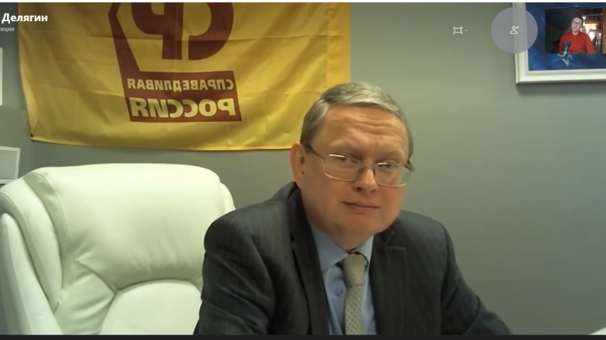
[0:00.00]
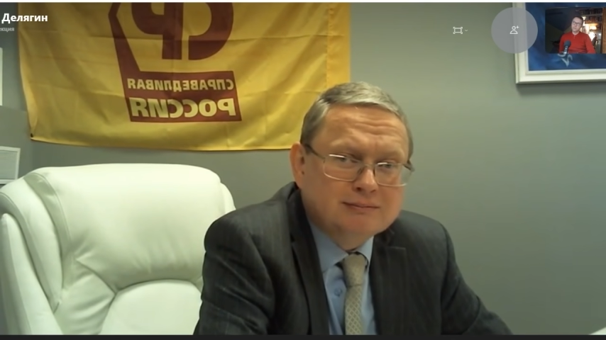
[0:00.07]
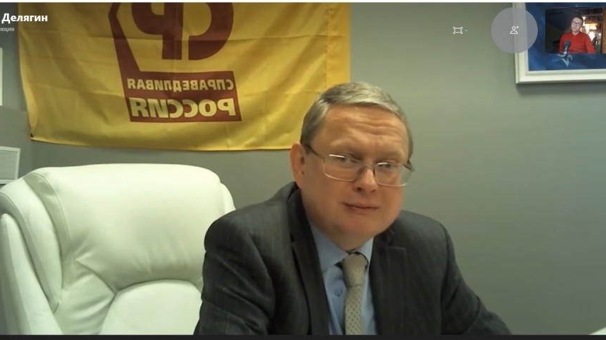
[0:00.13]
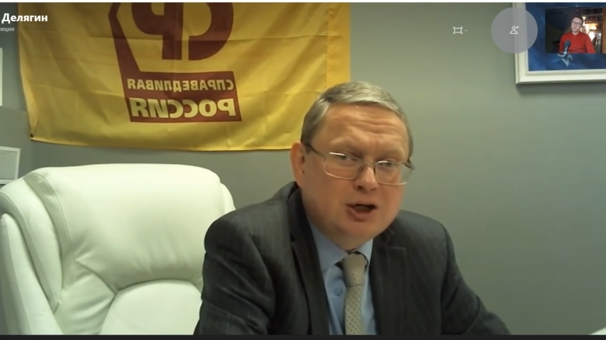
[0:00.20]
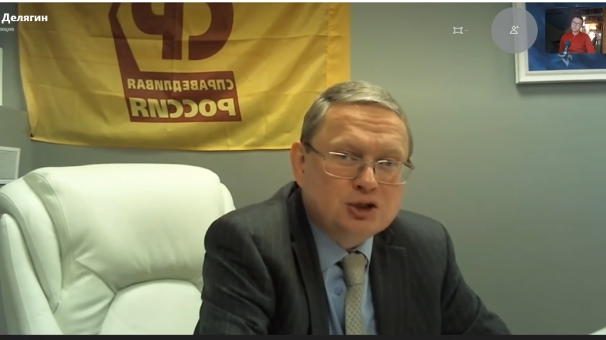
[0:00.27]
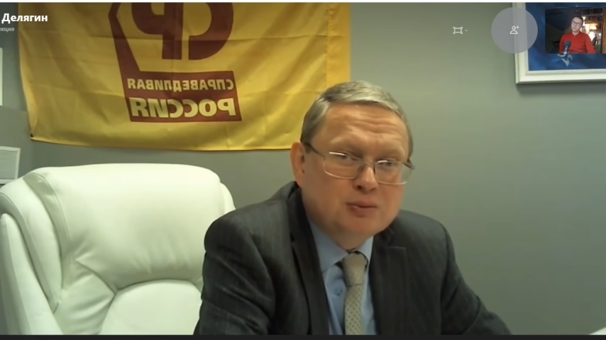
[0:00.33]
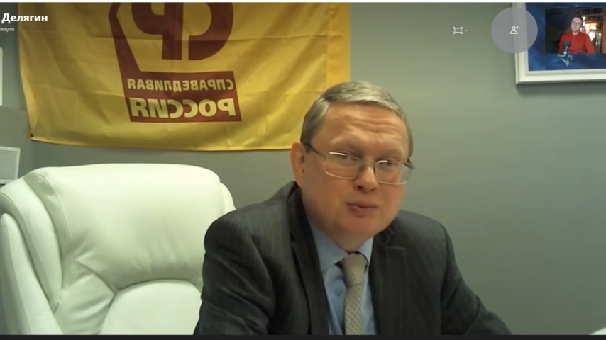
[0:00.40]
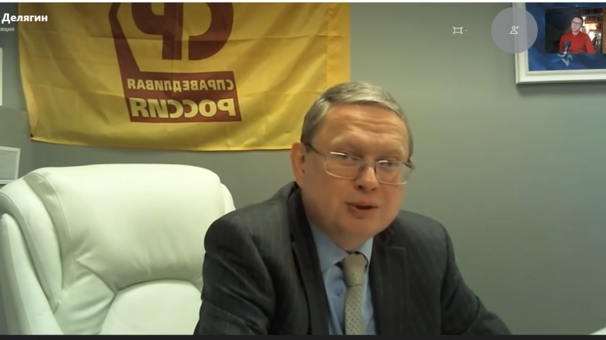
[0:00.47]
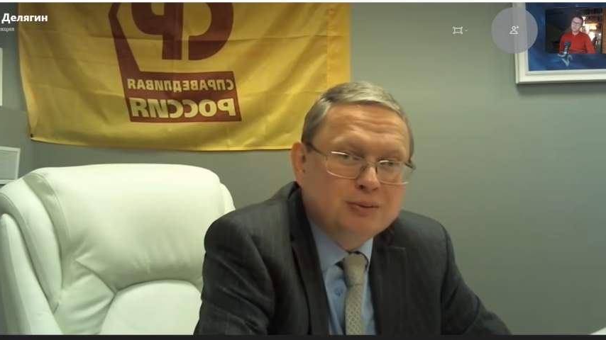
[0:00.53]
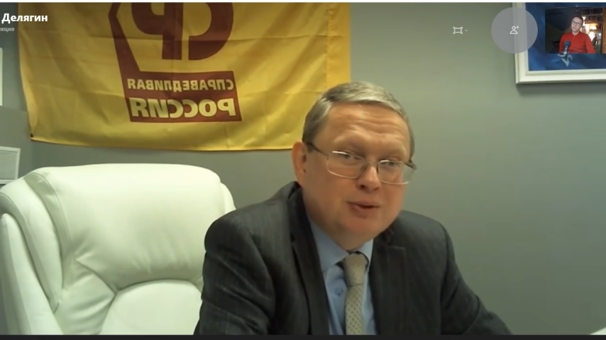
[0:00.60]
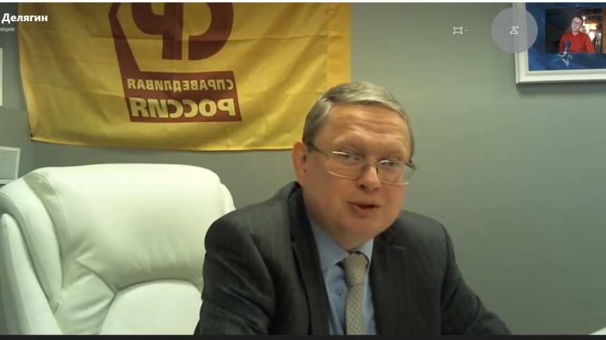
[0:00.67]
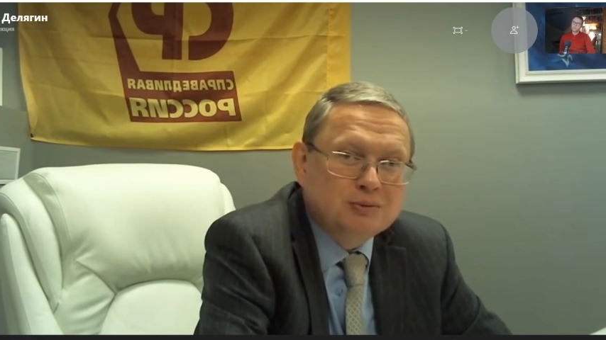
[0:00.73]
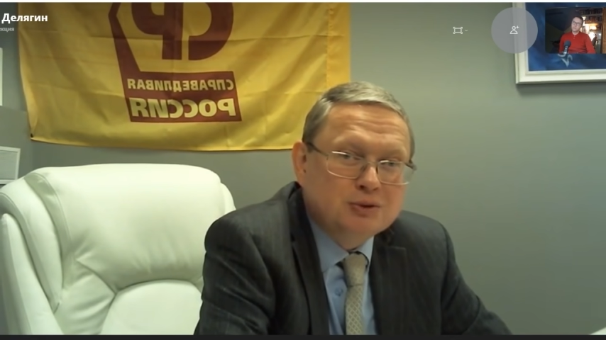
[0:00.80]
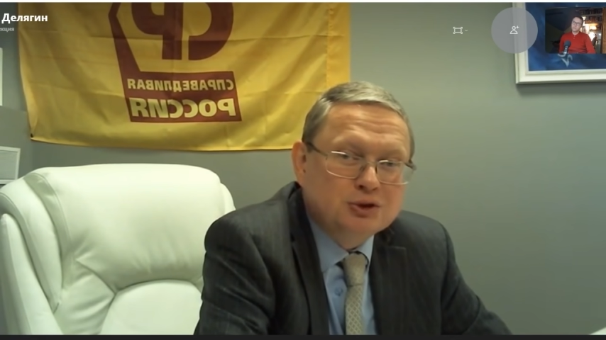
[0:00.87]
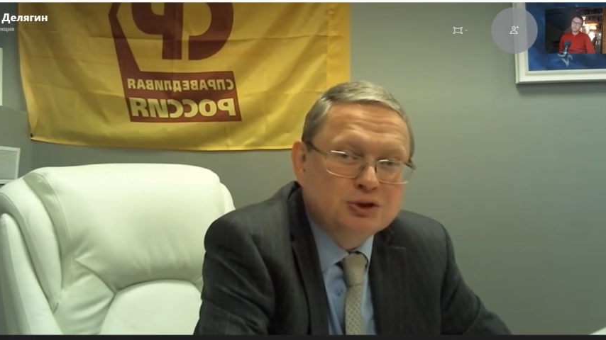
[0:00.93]
Дальше мы
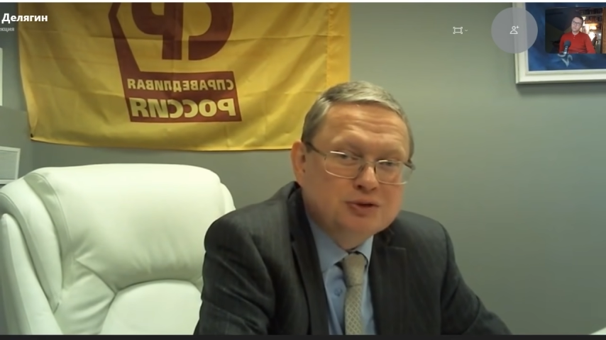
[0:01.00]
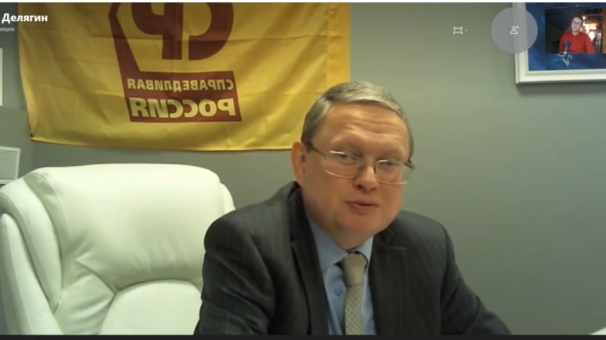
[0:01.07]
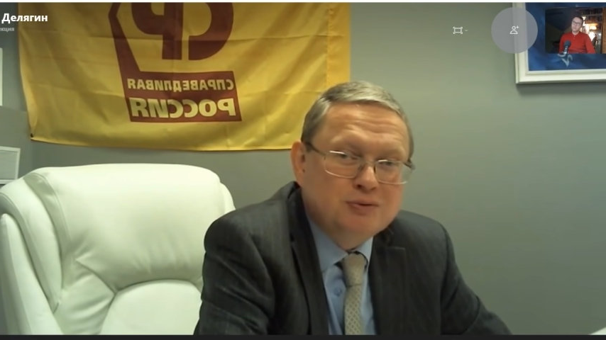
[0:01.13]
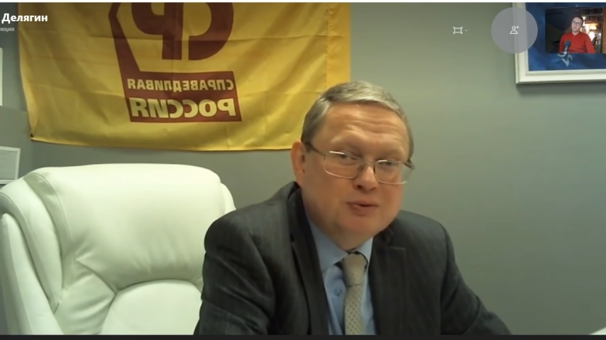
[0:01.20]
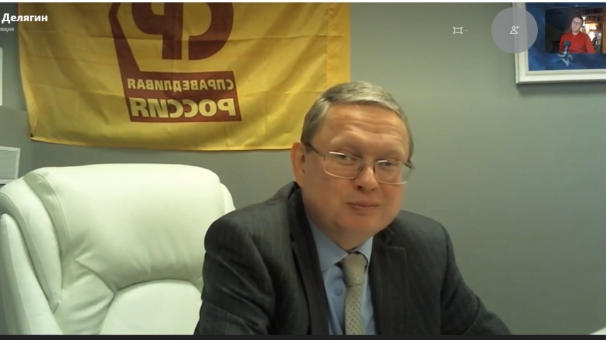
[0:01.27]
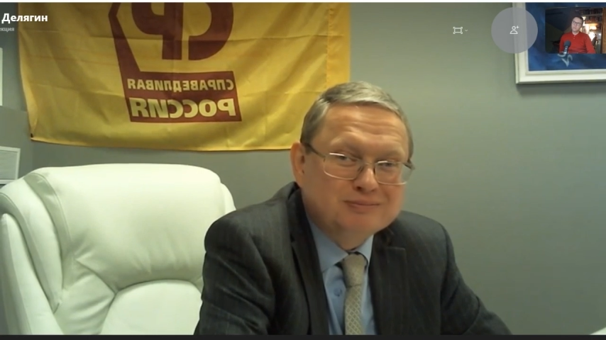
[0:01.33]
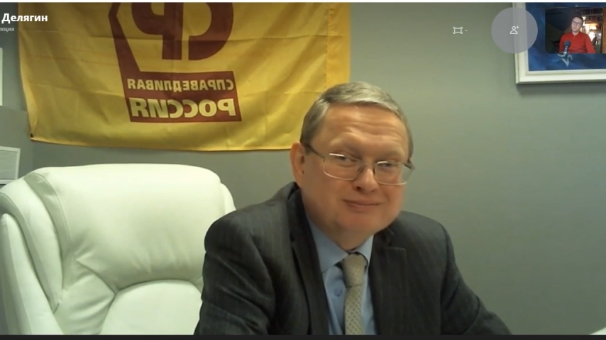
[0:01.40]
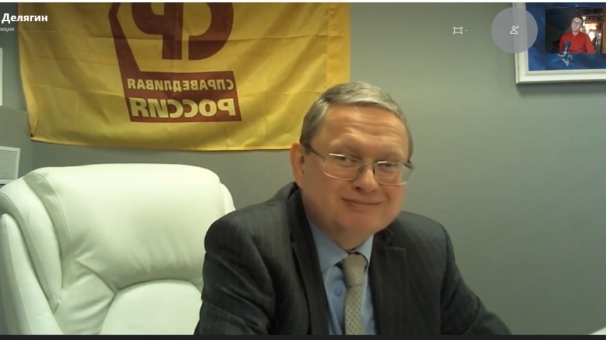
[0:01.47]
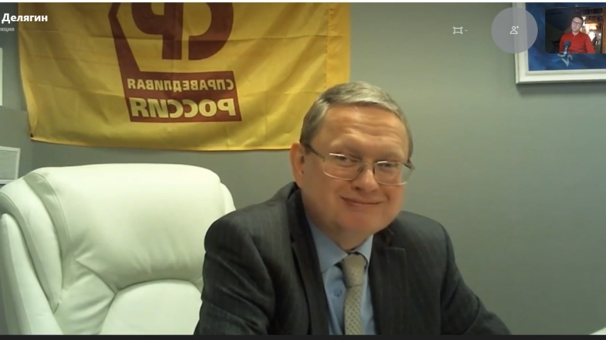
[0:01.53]
отметим Рождество.